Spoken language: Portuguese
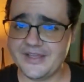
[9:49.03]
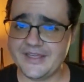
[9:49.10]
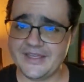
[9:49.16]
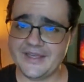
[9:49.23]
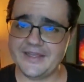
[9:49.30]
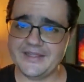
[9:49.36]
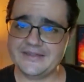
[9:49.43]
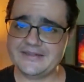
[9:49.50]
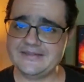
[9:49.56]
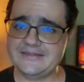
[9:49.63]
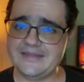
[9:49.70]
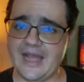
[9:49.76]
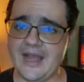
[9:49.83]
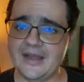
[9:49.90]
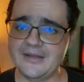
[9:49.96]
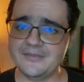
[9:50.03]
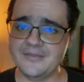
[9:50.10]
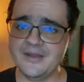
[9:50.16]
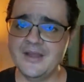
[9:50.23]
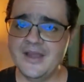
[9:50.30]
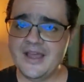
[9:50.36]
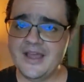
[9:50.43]
Eita!
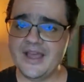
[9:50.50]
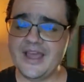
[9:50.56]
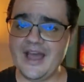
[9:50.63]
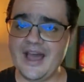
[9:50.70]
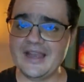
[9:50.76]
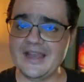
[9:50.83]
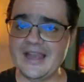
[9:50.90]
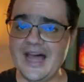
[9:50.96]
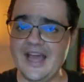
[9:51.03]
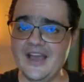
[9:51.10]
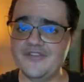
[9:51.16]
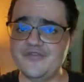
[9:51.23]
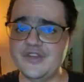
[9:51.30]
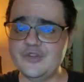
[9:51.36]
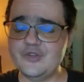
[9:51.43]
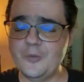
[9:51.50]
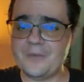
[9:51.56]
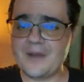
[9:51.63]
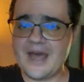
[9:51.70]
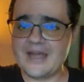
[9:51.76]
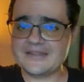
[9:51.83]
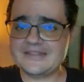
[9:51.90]
É a live do
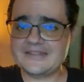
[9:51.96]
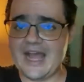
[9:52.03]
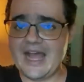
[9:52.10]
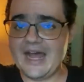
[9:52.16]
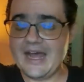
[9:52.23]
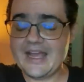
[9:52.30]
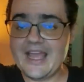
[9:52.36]
bradar,